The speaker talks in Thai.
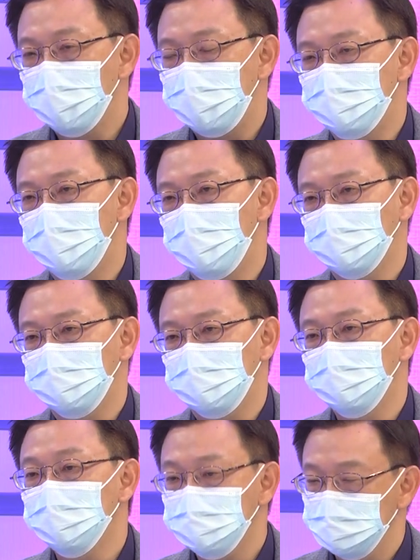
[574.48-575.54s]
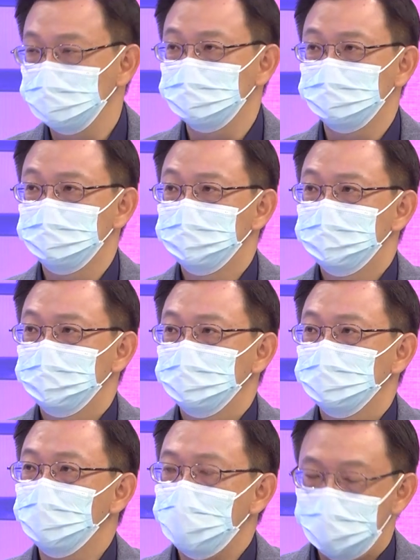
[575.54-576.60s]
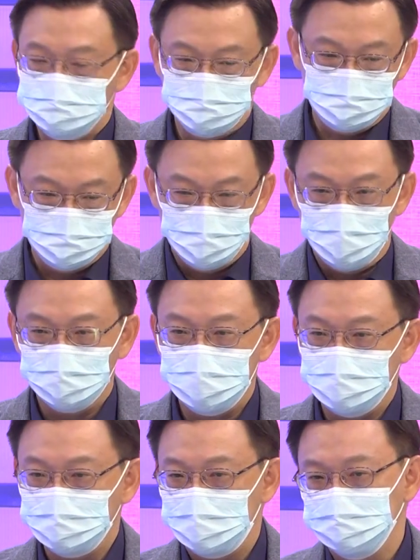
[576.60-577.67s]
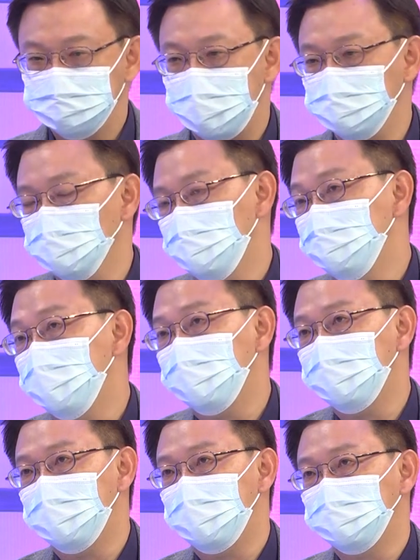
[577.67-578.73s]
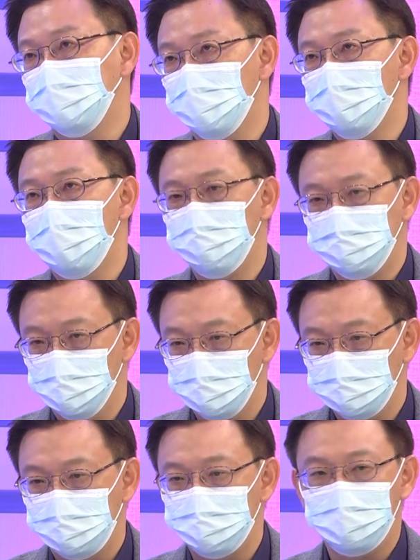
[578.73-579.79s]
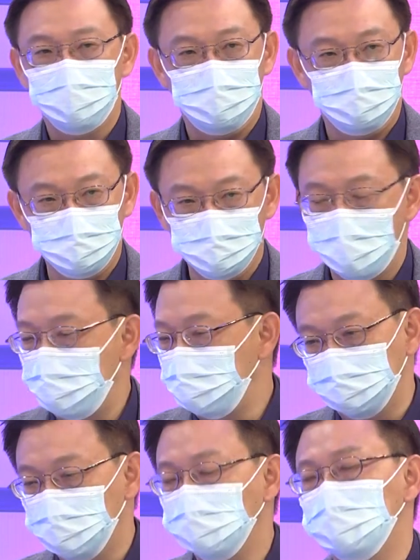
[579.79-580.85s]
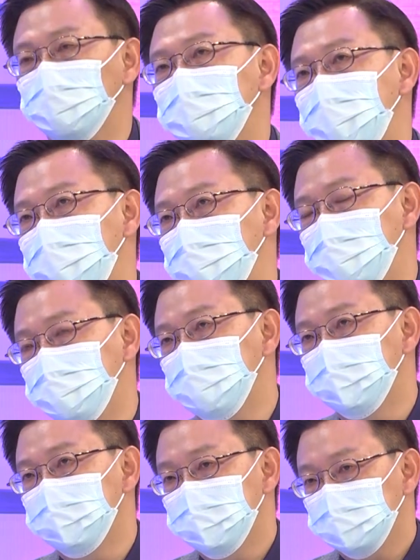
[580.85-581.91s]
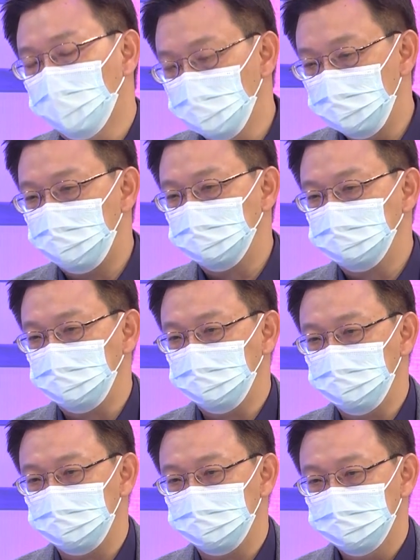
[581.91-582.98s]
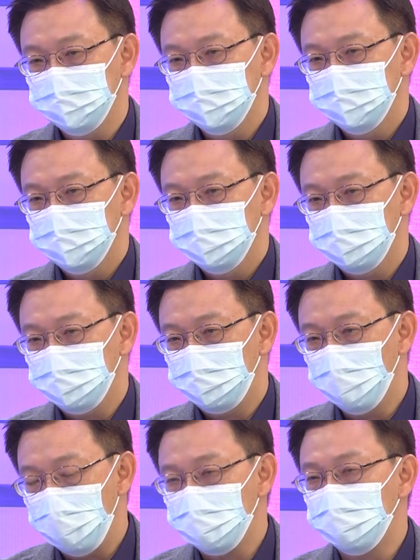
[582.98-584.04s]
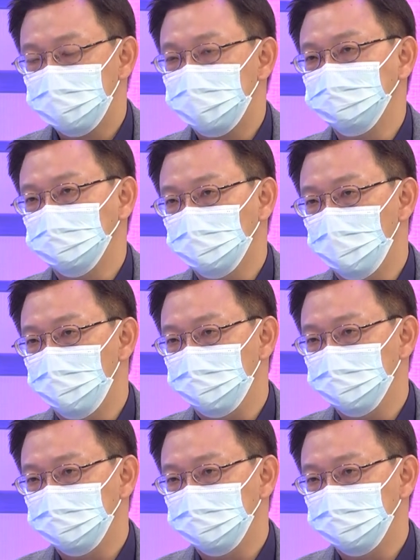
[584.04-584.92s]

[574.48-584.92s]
ลูกค้ามองเนี่ยเริ่มลึกลูกค้าอาจจะไม่ได้มองแค่อะไรฉาบฉวยอยู่ด้านหน้าแต่เขามองไปถึงคนทำอาหารมองไปถึงทุกสิ่งทุกอย่างเพราะฉะนั้นตรงนี้เป็นสิ่งที่ผู้ให้บริการจะต้องแบบ